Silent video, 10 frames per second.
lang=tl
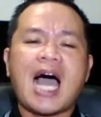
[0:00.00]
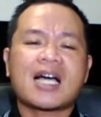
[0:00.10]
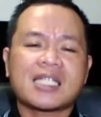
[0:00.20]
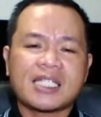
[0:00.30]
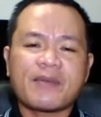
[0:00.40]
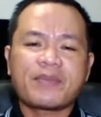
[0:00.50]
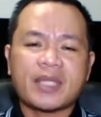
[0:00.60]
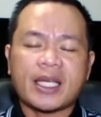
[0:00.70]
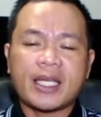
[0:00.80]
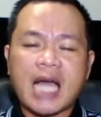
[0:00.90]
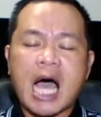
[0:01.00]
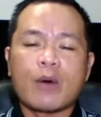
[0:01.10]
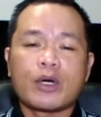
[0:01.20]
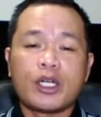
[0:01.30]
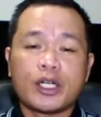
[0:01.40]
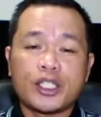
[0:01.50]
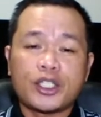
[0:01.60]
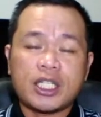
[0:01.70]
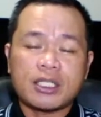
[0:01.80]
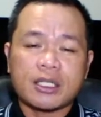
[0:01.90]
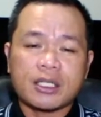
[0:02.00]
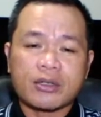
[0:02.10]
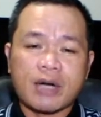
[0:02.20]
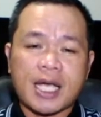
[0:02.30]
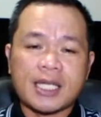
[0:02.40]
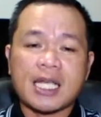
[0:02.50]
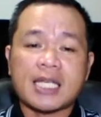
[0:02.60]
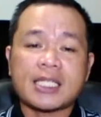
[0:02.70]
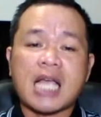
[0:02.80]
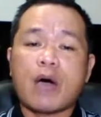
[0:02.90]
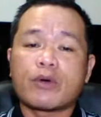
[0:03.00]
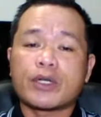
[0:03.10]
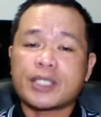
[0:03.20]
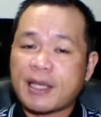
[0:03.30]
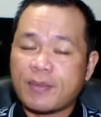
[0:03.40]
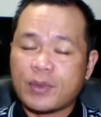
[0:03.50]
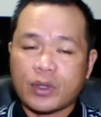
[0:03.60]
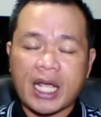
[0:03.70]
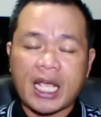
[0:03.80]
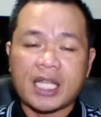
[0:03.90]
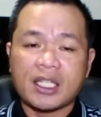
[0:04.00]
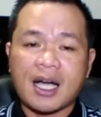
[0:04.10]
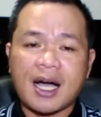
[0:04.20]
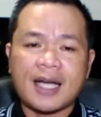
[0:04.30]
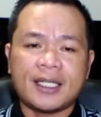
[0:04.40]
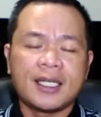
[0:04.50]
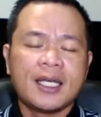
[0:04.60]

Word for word: accepted our Lord Jesus Christ as our Savior and God.